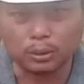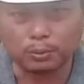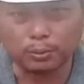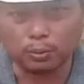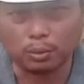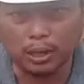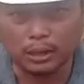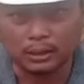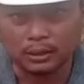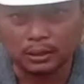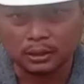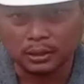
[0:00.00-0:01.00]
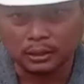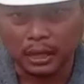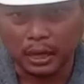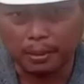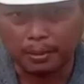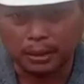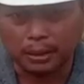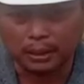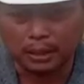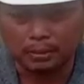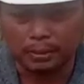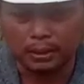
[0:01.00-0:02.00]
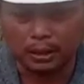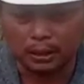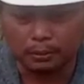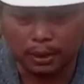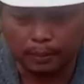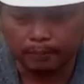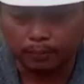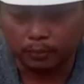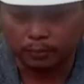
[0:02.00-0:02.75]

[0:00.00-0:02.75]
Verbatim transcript: dibutuhkan tanaman ketika masa TBM?